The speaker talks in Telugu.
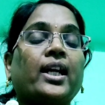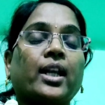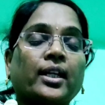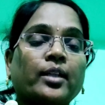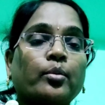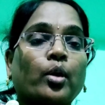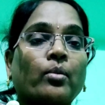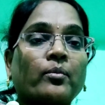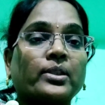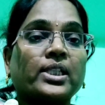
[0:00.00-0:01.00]
ఎలాంటి
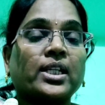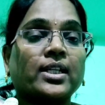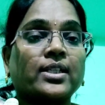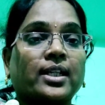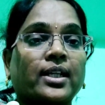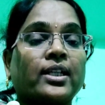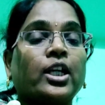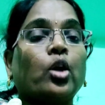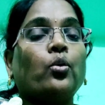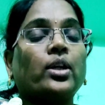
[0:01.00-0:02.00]
ప్రాబ్లం వచ్చినా సరే
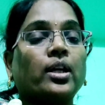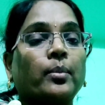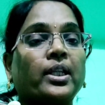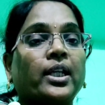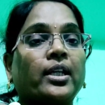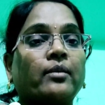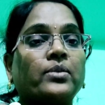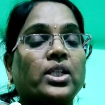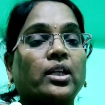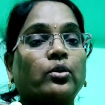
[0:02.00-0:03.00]
ఒక్క పదిహేను
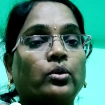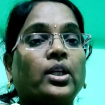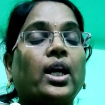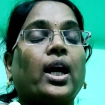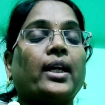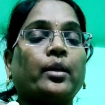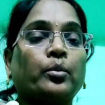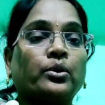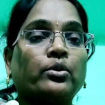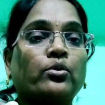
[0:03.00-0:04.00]
నిమిషాలు ఆయన
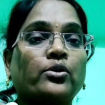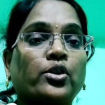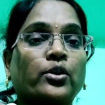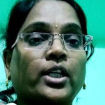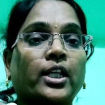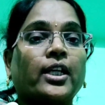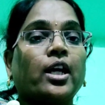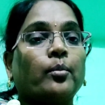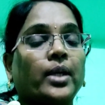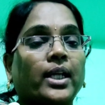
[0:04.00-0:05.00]
ముందు కూర్చొని
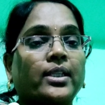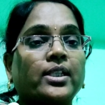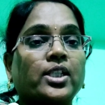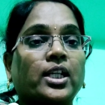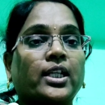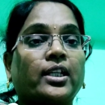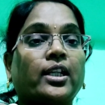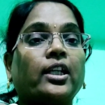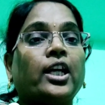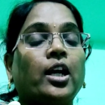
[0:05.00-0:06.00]
ప్రార్థన
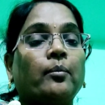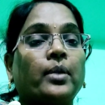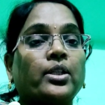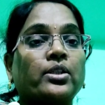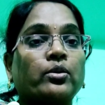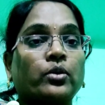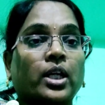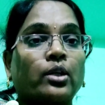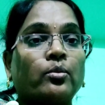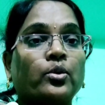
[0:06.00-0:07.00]
చేయండి మనసు
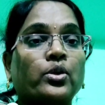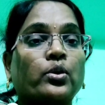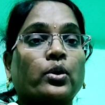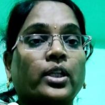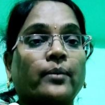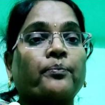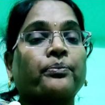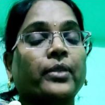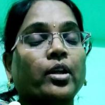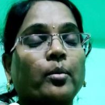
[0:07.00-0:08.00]
కళ్ళు మూసుకొని
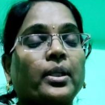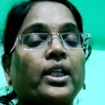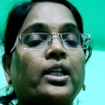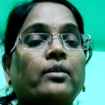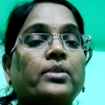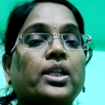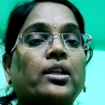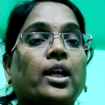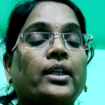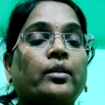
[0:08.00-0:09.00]
ఒక్క పదిహేను
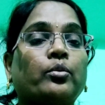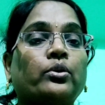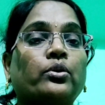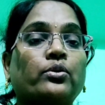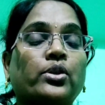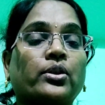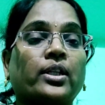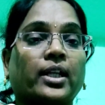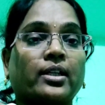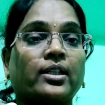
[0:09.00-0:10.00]
నిమిషాలు ఆయన ముందు
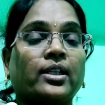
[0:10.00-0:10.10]
కూర్చుంటే